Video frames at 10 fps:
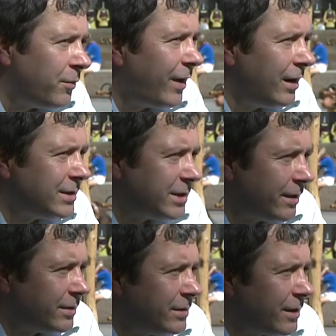
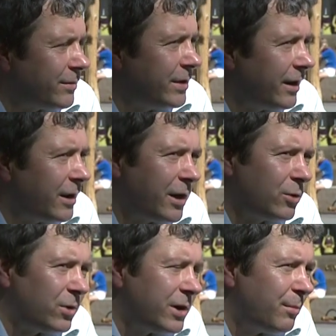walce drewniane, na
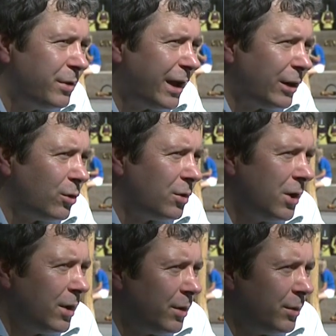które nabijano
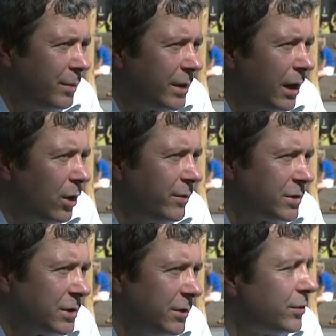metalowe
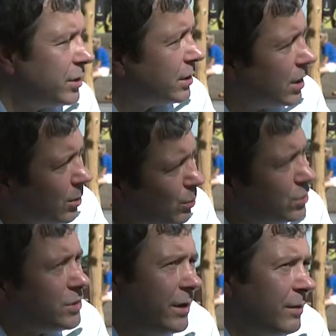sztyfty,
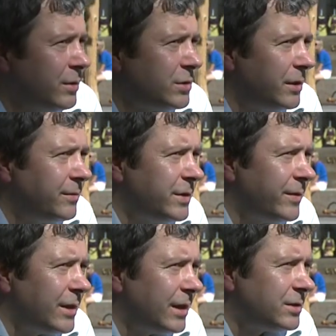później, czyli w
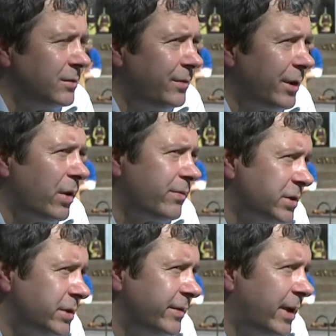XIX wieku, a
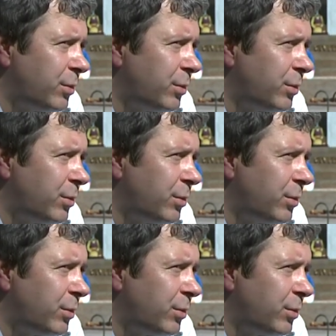właściwie na